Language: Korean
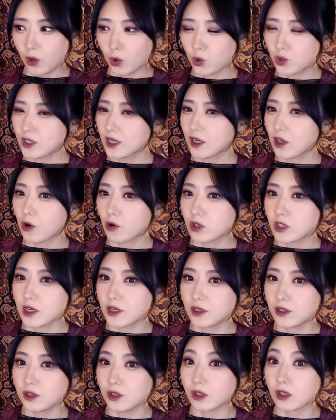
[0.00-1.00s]
곧장
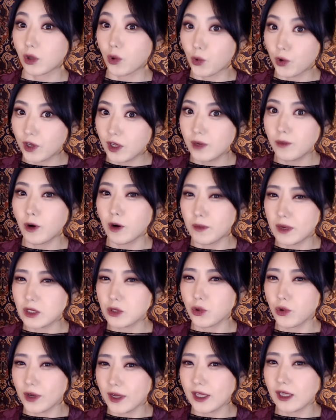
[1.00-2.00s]
경찰은 동일범의
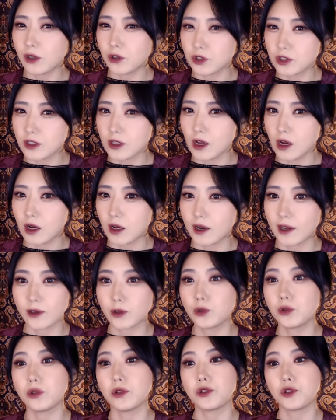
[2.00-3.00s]
소행일 것이다
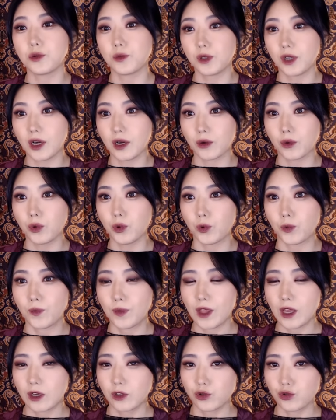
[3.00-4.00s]
라고 의심을 하고
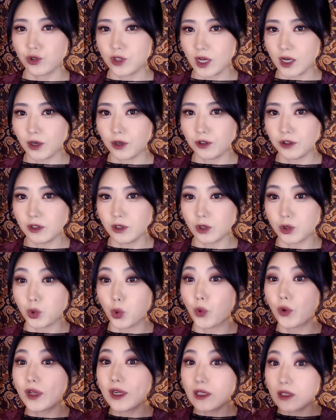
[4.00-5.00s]
두 사건을
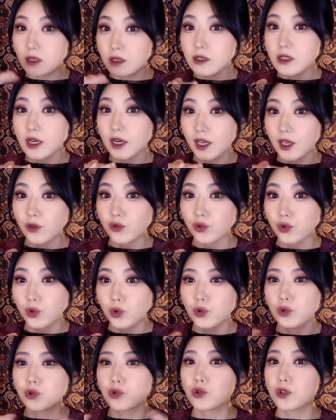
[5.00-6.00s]
동일선상에
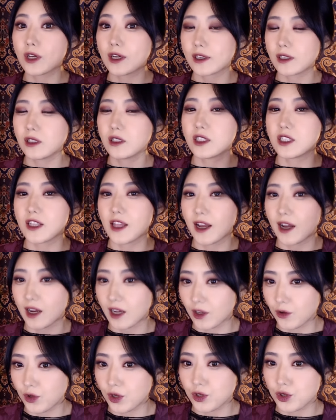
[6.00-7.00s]
두고 수사를
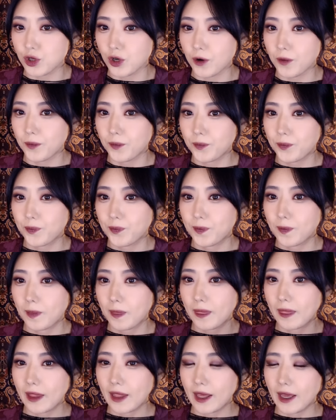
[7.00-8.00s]
진행하게 되죠.
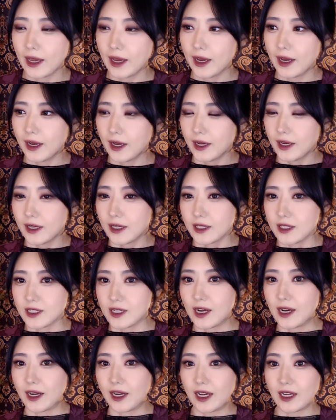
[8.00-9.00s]

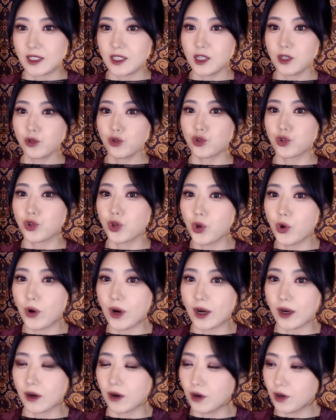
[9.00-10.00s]
자, 가장
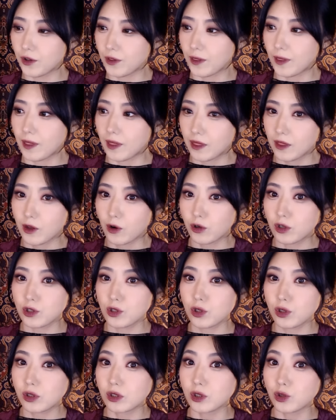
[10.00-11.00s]
중요한 건
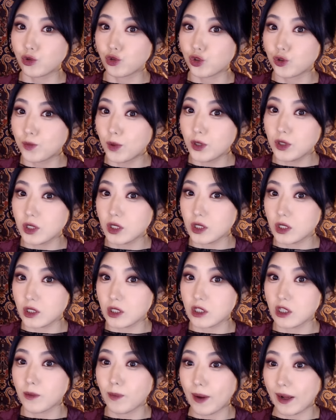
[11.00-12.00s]
여기서 그 두 번째
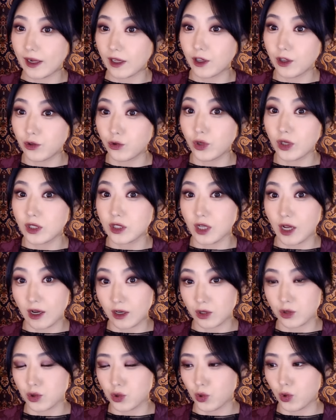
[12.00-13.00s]
시신이 발견된
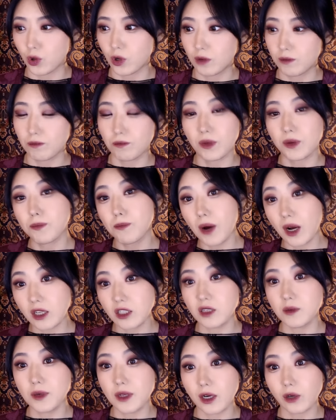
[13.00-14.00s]
장소,
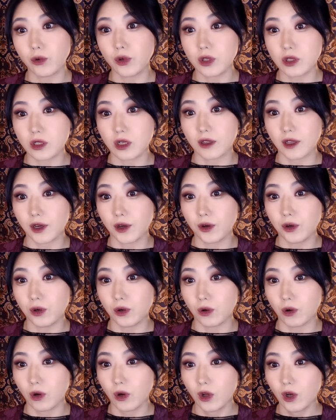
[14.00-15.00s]
민박집이라고
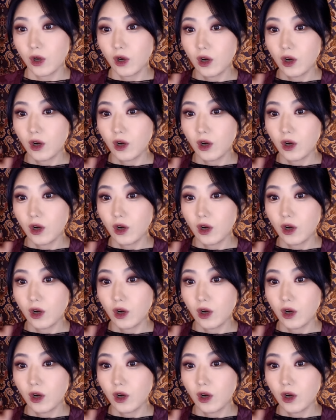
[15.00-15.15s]
했잖아요.